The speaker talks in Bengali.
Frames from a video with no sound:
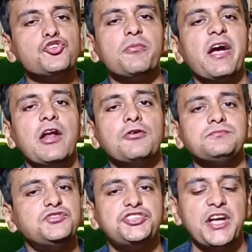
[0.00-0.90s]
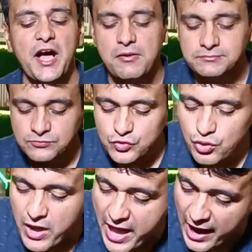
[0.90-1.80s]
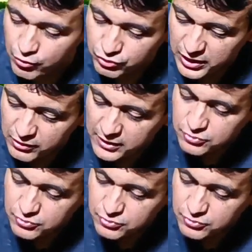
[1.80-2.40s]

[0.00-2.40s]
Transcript: জমে গেল সেরা তো এখনও দেখো